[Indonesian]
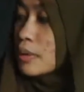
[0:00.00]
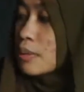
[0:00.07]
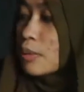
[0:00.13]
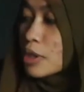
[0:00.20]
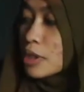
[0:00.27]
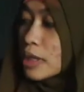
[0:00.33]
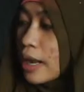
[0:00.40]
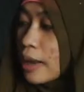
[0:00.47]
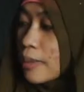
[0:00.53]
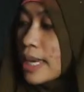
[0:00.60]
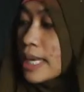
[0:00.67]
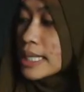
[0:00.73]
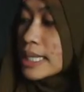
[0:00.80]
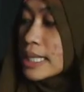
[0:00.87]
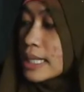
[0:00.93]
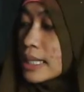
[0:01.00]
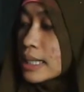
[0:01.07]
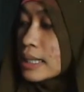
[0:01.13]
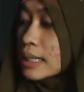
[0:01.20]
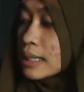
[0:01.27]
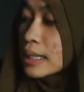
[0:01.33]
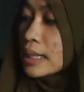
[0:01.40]
About drive is
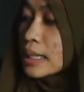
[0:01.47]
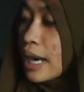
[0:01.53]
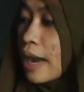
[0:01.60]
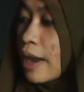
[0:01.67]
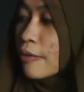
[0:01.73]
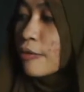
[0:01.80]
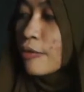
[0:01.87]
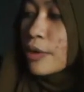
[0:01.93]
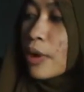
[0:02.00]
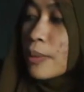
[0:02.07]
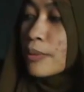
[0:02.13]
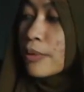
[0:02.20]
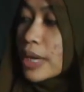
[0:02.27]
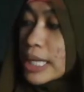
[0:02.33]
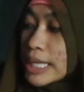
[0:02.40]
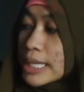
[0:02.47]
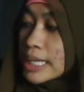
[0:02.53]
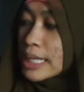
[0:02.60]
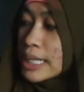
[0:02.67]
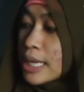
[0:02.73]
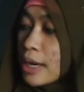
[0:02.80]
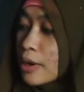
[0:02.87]
the drive from
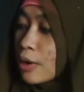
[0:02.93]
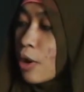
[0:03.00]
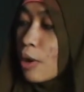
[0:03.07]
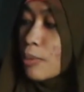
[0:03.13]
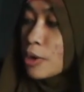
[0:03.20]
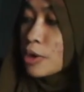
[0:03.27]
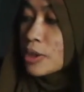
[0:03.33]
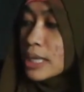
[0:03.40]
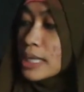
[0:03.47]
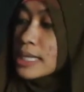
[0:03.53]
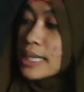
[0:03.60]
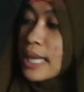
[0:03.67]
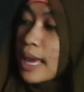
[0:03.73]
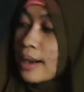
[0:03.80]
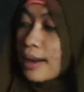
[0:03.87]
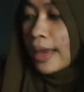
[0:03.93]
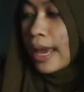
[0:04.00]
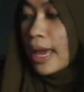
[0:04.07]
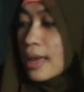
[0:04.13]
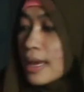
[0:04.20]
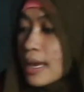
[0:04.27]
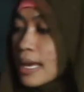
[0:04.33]
which your computer start ya.